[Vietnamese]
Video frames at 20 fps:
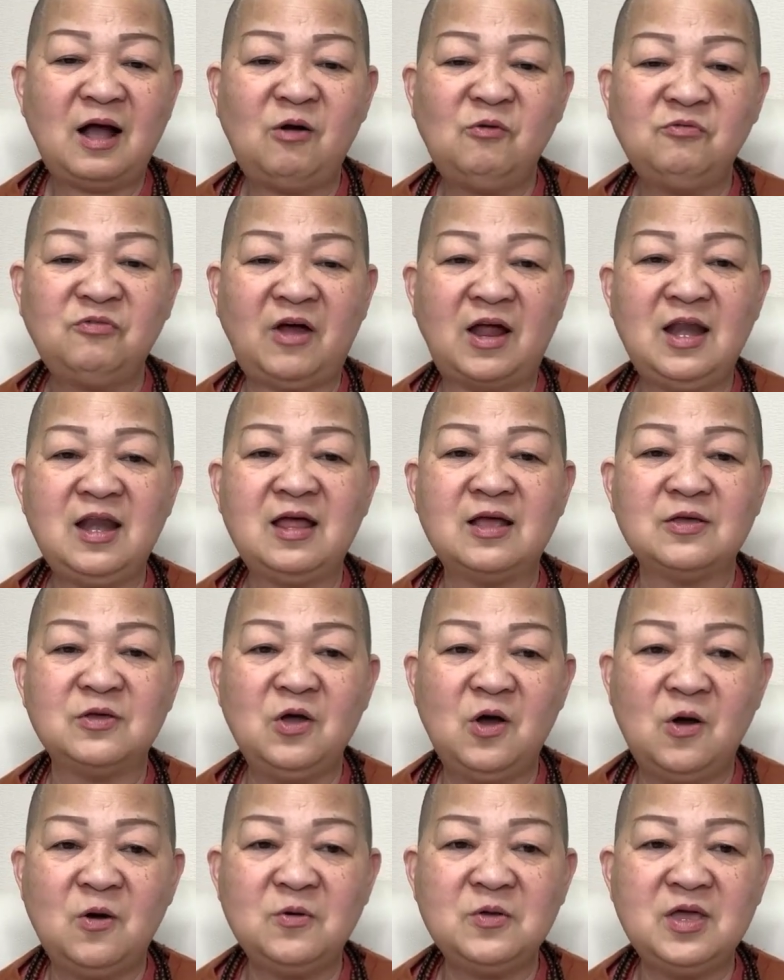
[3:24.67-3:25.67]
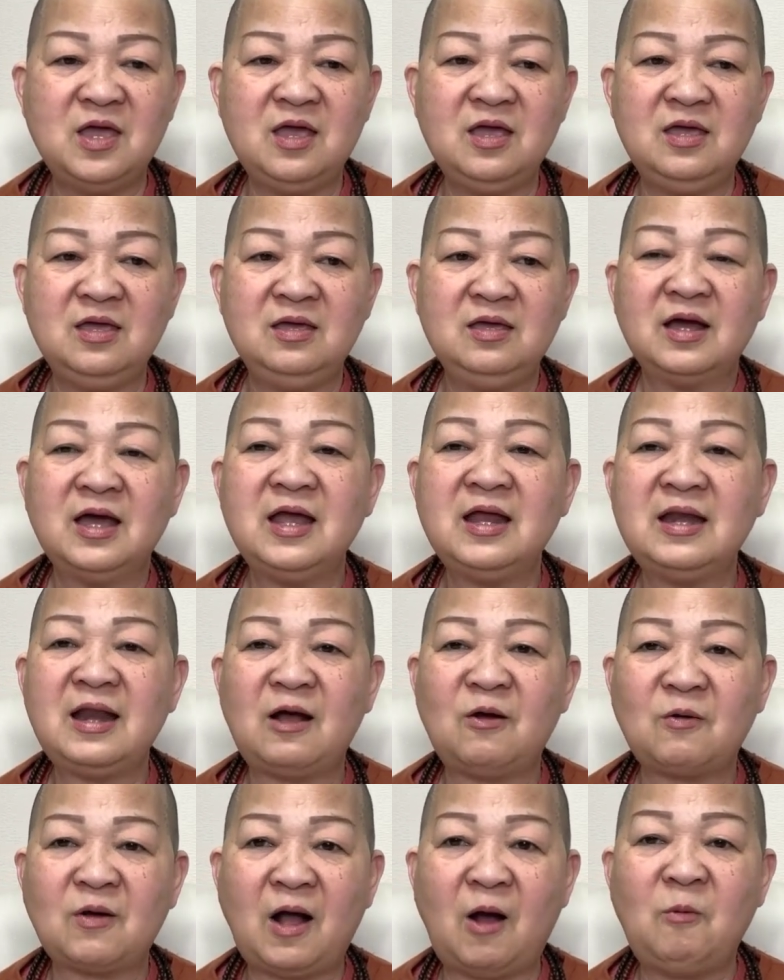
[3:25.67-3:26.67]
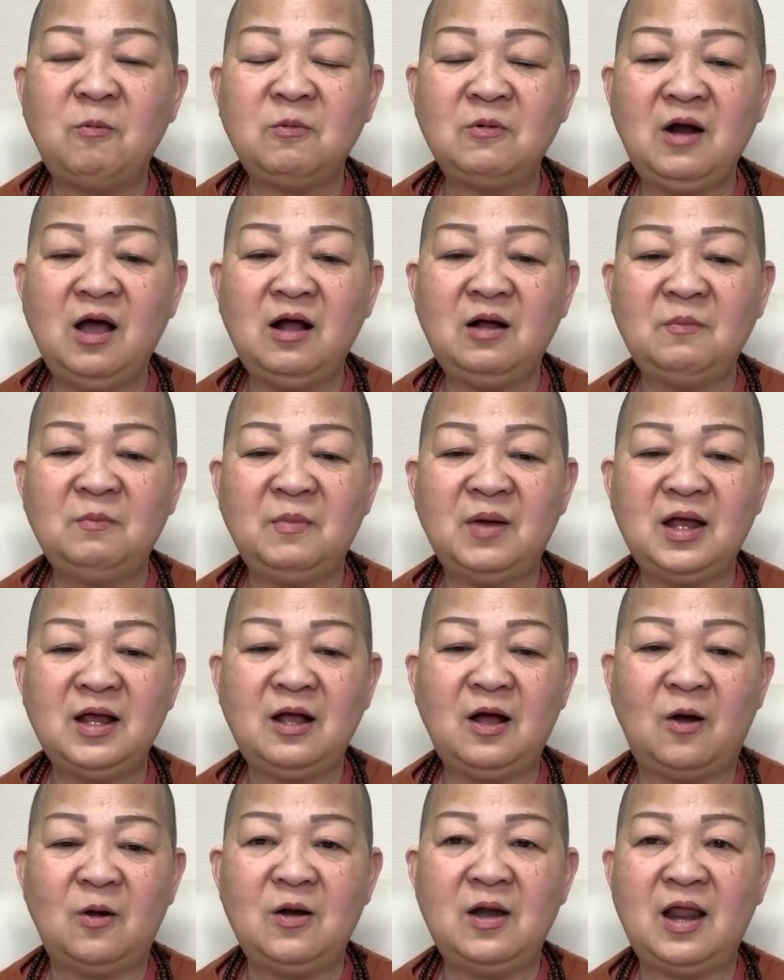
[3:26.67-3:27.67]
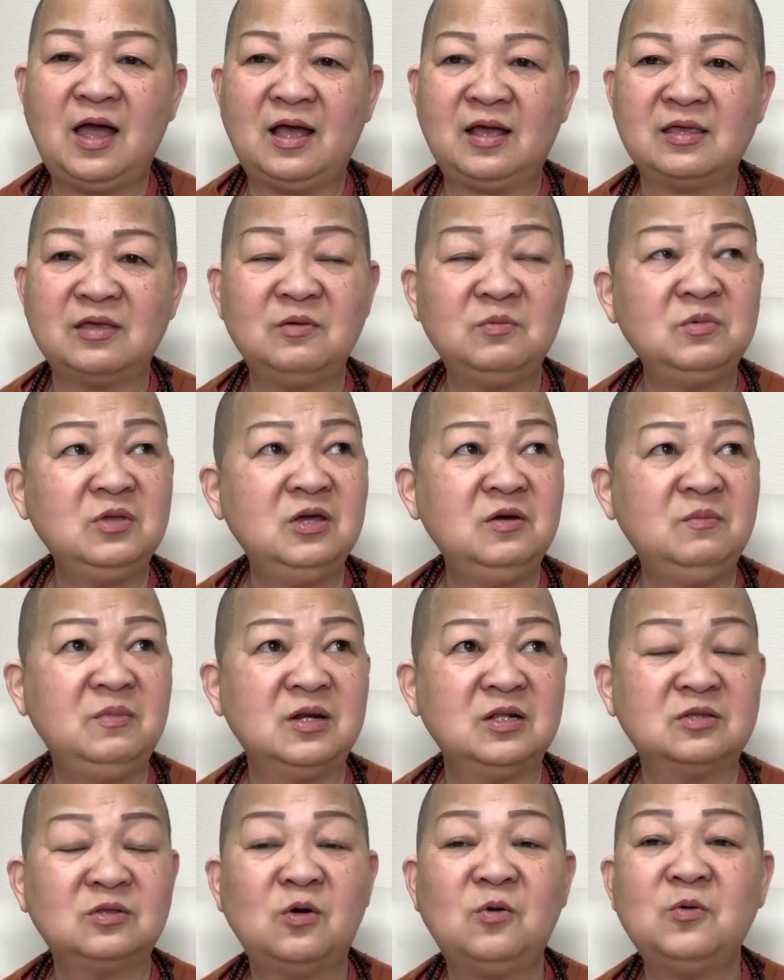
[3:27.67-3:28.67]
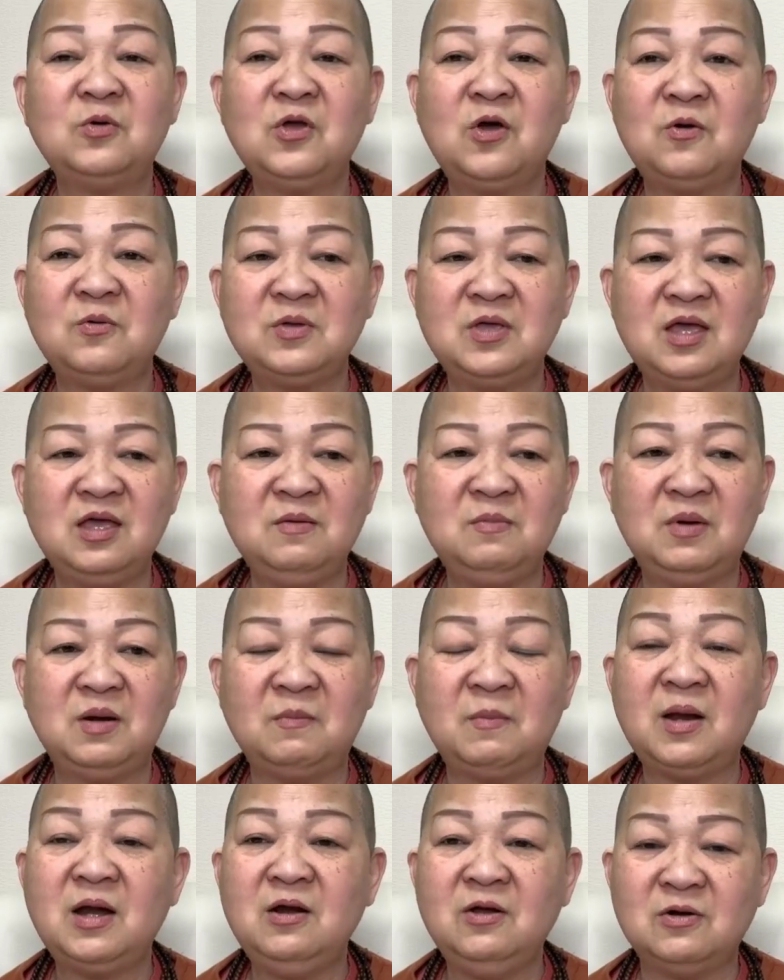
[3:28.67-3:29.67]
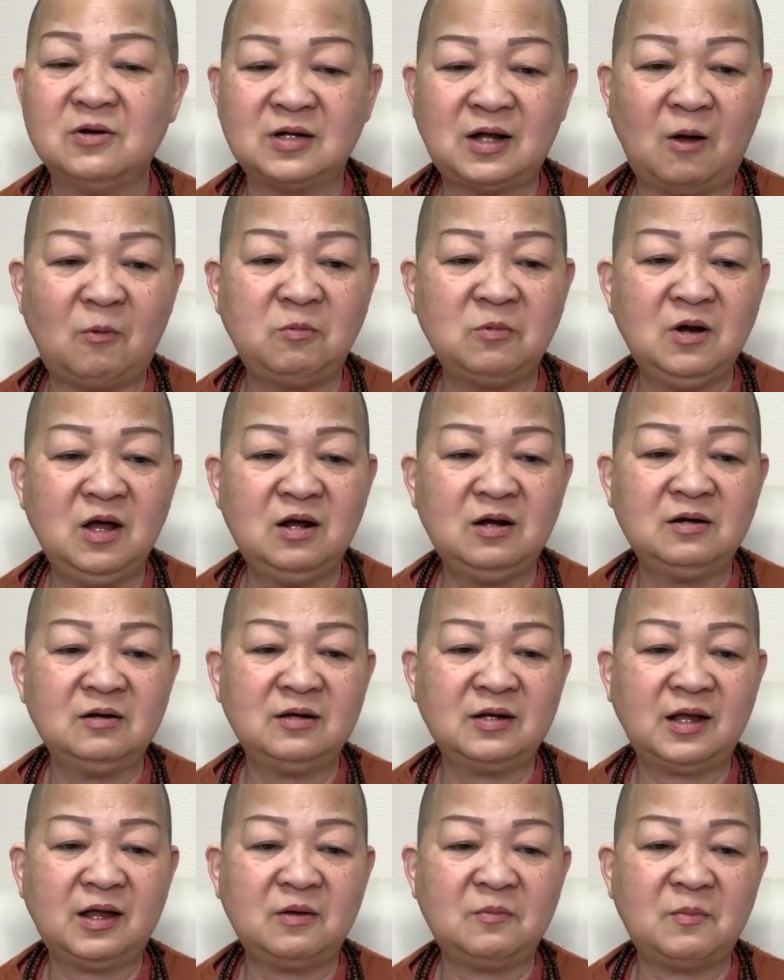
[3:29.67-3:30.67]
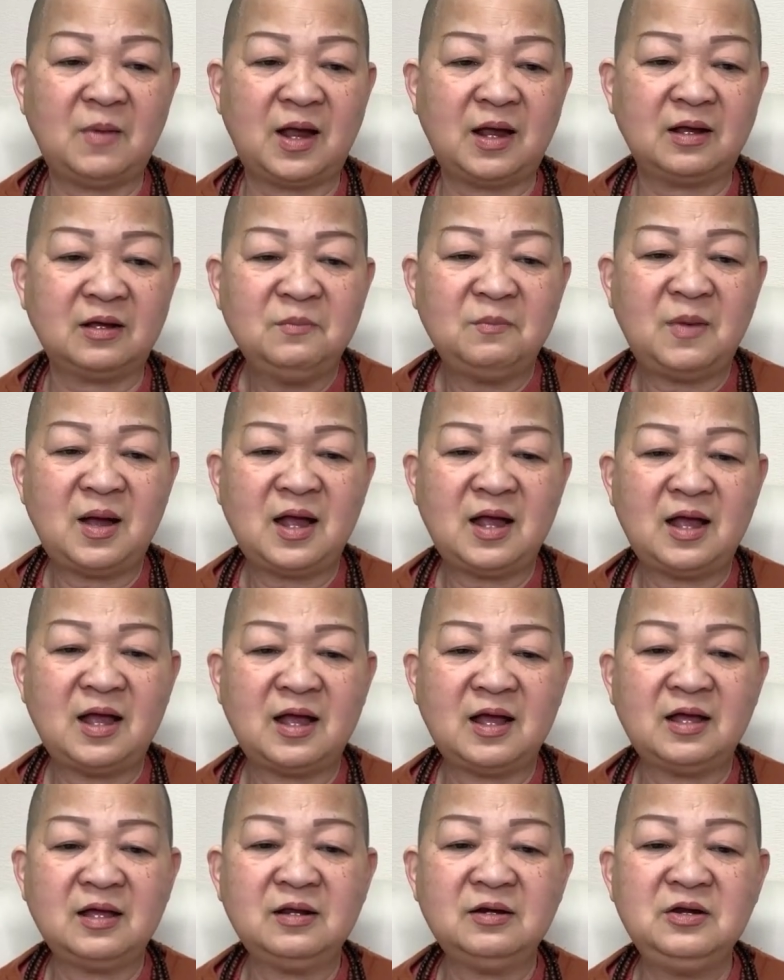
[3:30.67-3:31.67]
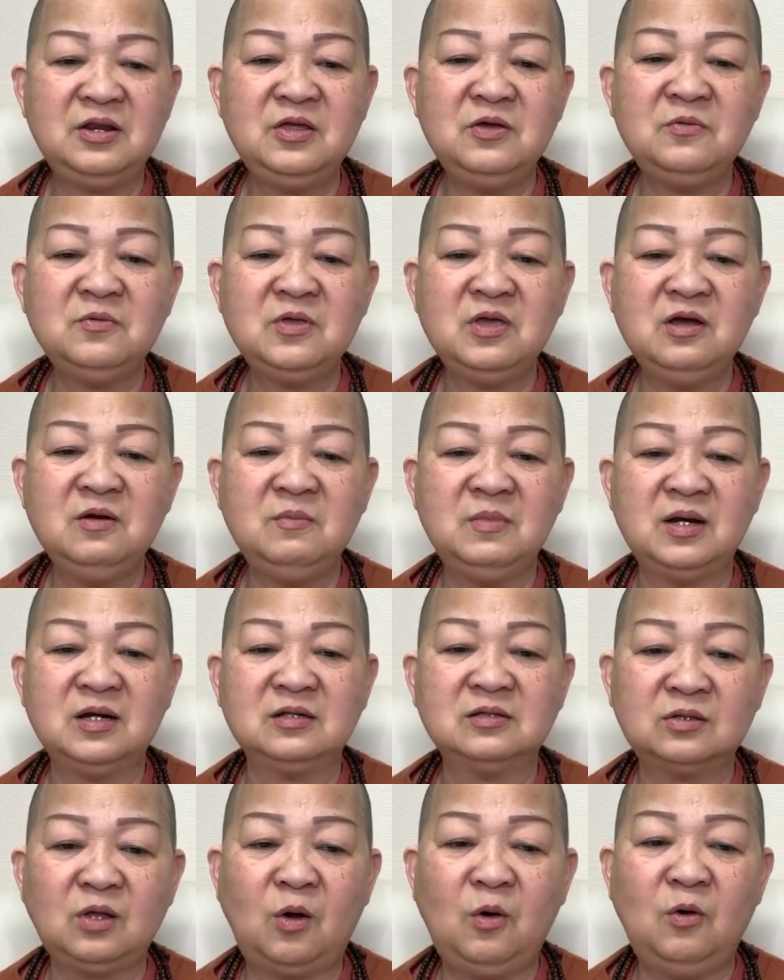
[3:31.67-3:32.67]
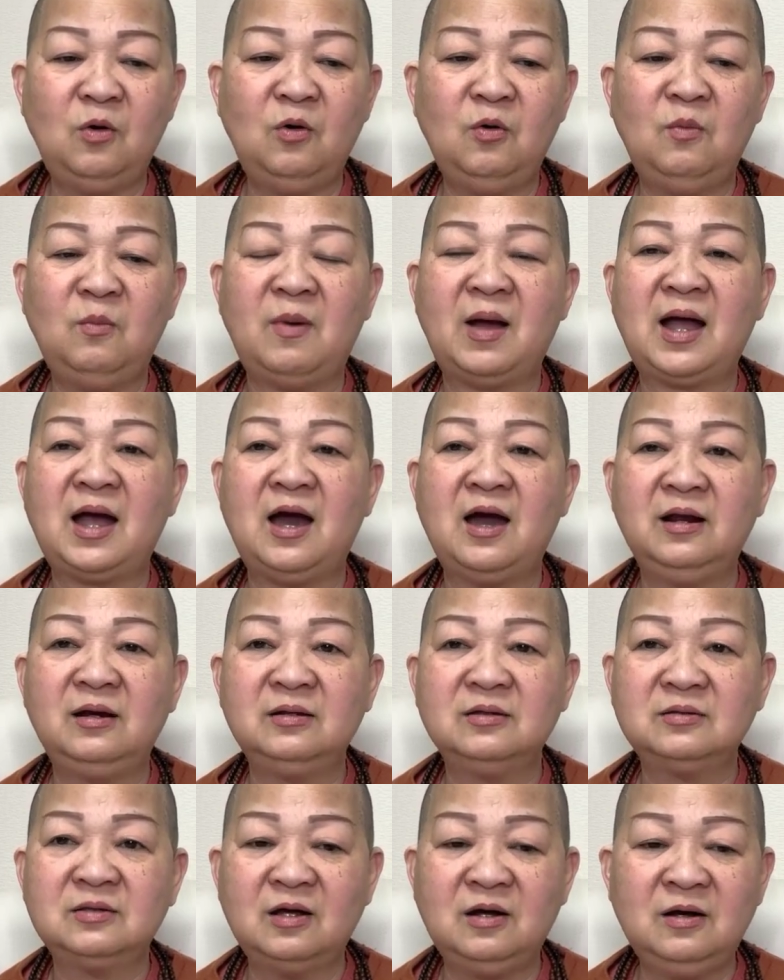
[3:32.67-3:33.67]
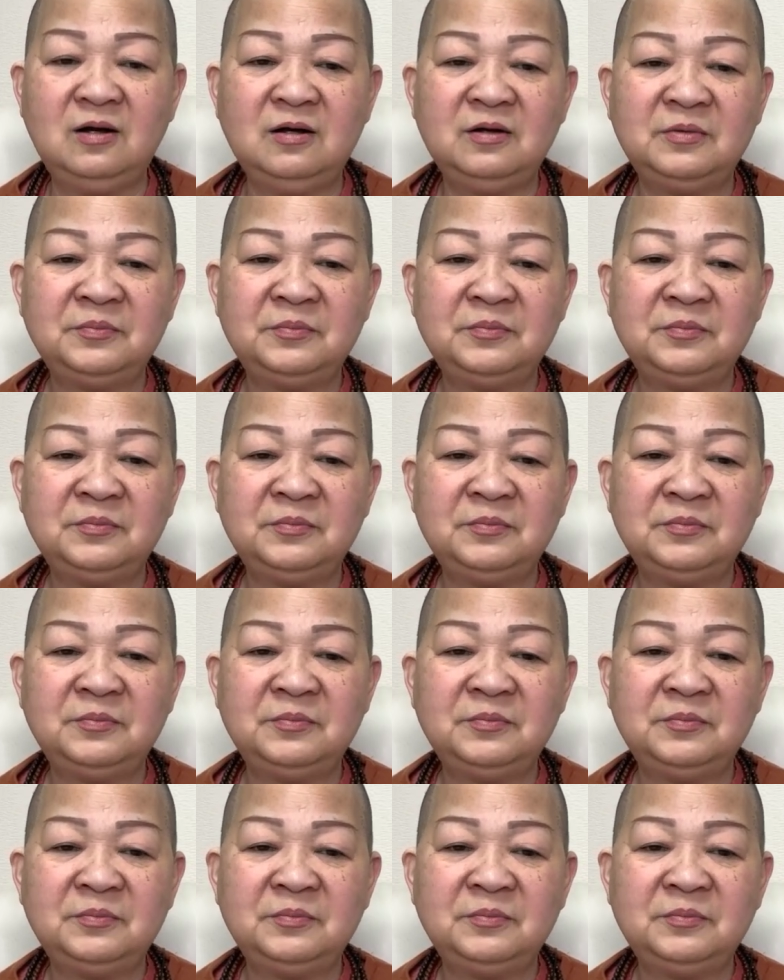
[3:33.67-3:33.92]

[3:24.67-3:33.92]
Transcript: không phải là vô vi. Khi nào công đức mới gọi là giống như mình tu vô vi mình mới được công đức đó các bạn. Mà hả nếu như mình tu mà hình tướng,